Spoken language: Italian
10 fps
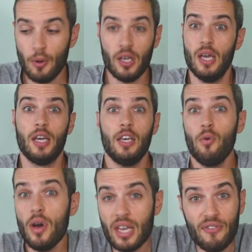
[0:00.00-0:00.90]
Perché poi
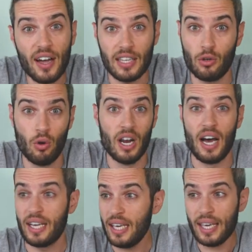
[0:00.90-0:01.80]
chi vuoi che vada a
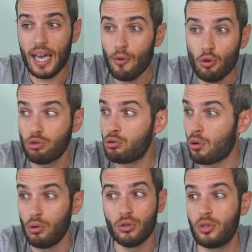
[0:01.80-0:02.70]
googlare? Chi, chi è quello
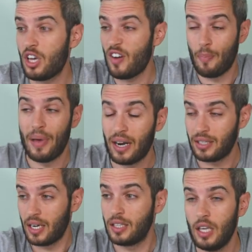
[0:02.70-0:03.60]
stronzo che va a
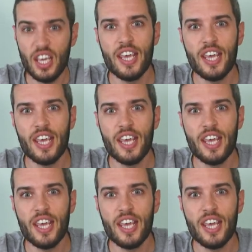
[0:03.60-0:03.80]
perdere te?